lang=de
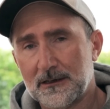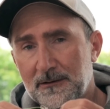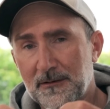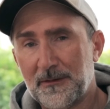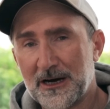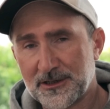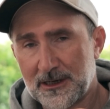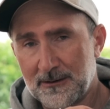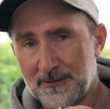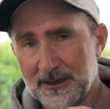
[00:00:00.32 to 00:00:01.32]
Liebe
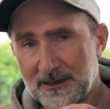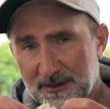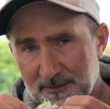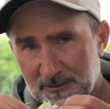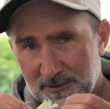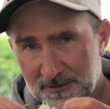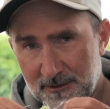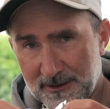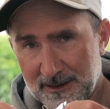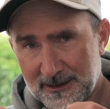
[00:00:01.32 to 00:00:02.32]
Barschalama, in diesem
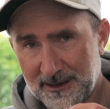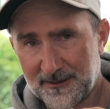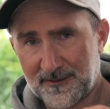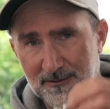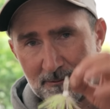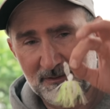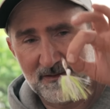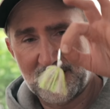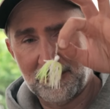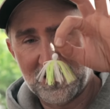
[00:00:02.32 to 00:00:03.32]
Tutorial geht es ums
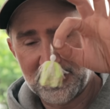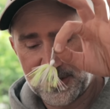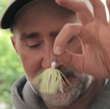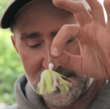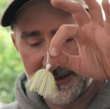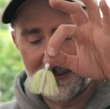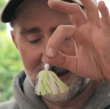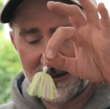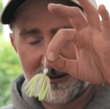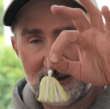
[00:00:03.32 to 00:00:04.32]
Thema Chatterbait.